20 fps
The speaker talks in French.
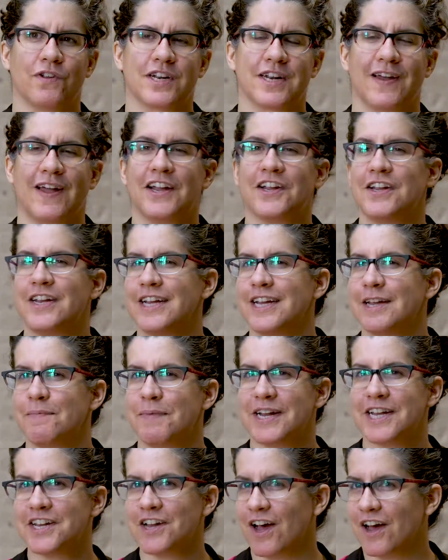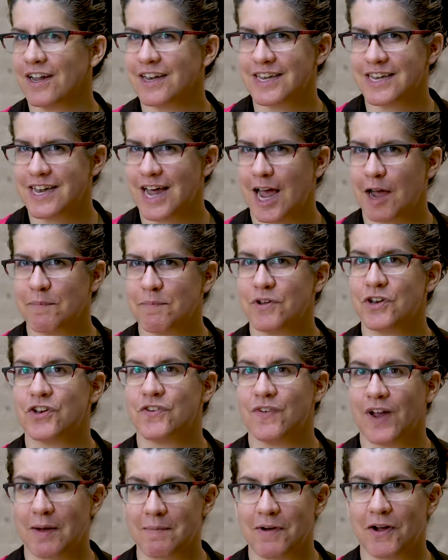Je travaille avec une équipe extraordinaire, puis je
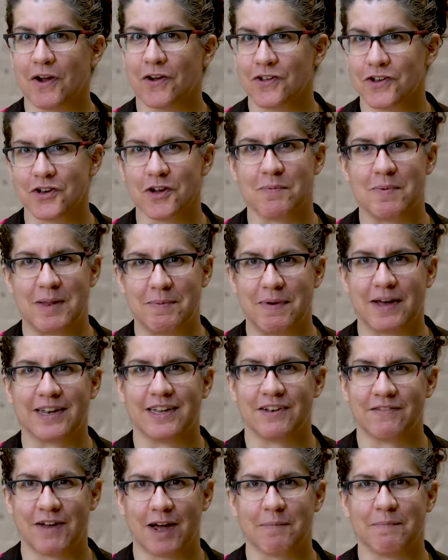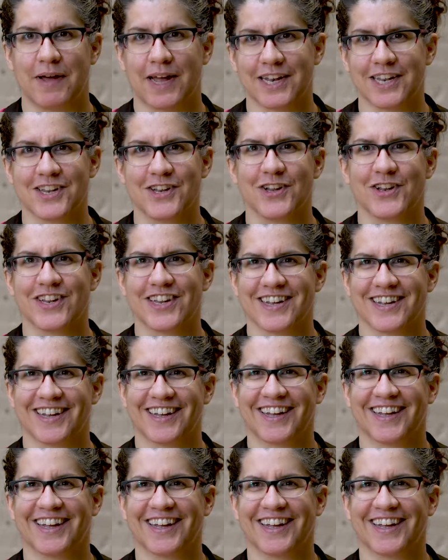suis vraiment heureuse qu'on m'ait demandé de faire partie de ça.